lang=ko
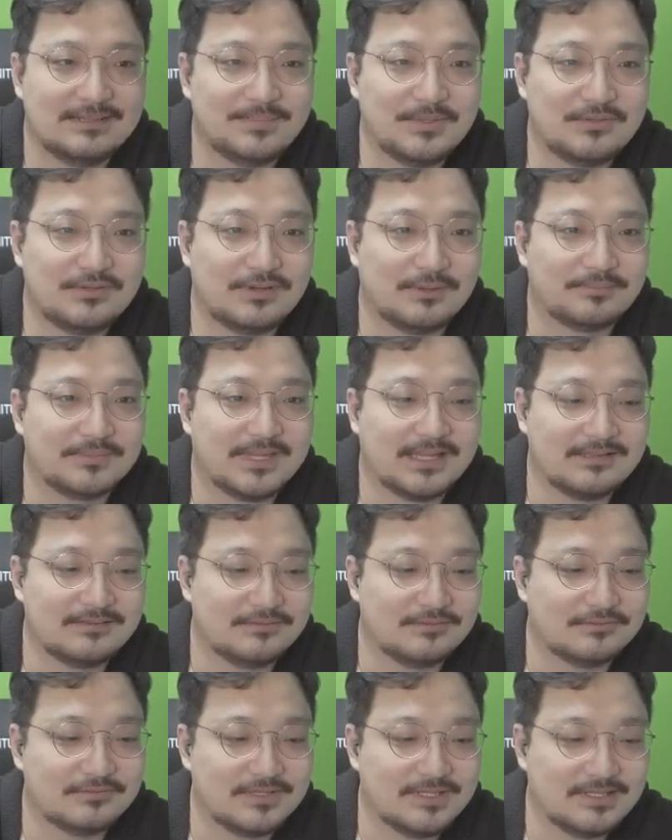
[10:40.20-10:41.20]
필요가 없다는
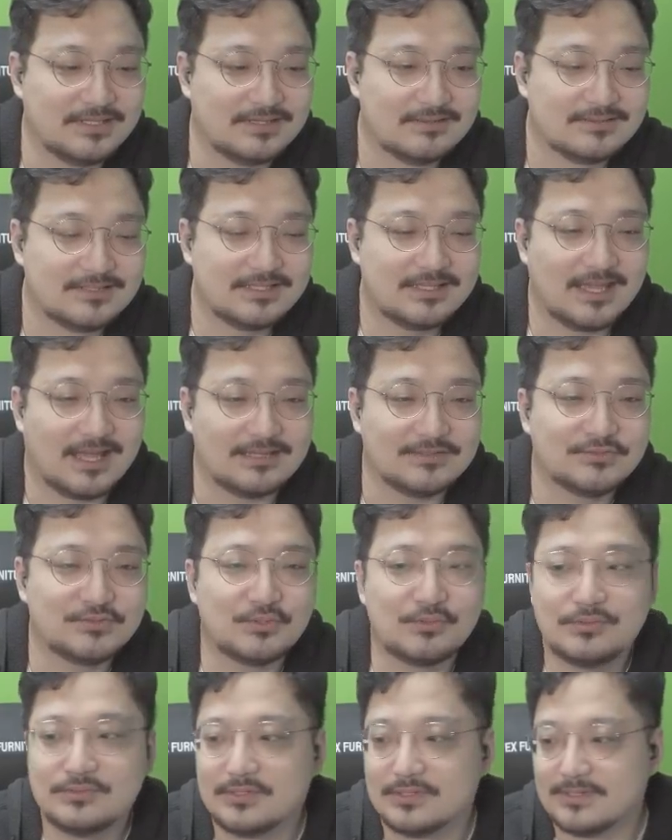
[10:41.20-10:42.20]
거구나. 되게 안
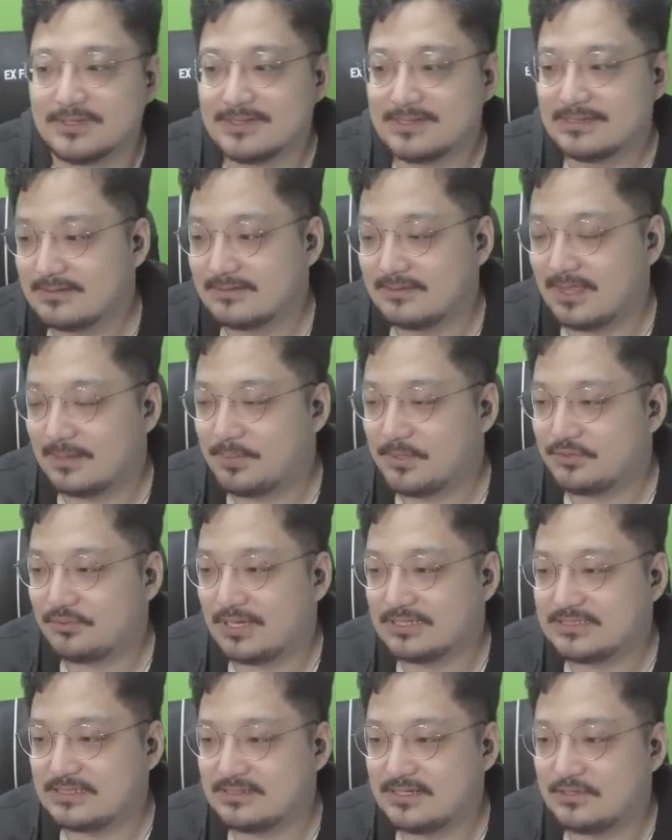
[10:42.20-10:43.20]
좋은 거네. 내 앞에서
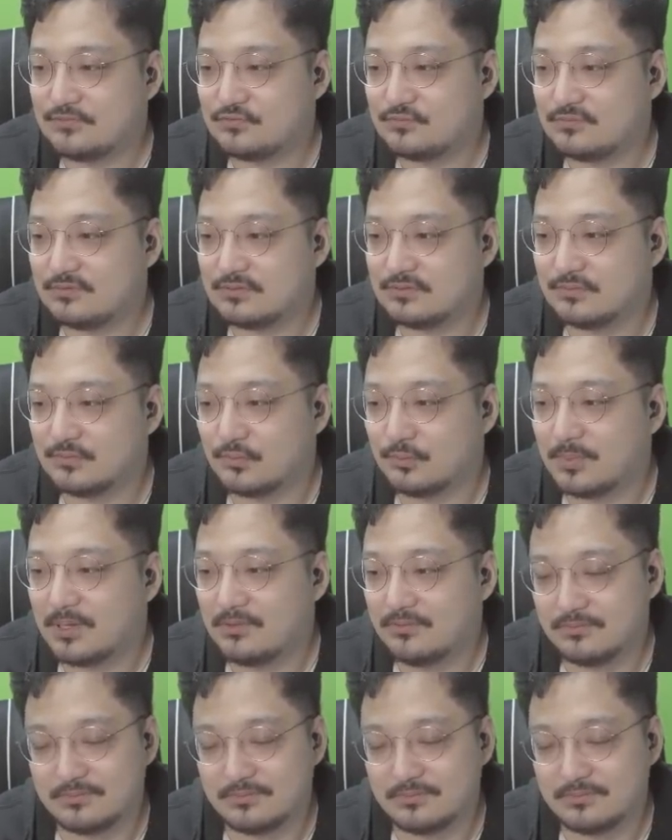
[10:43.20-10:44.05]
화장을 해주는 건 고마운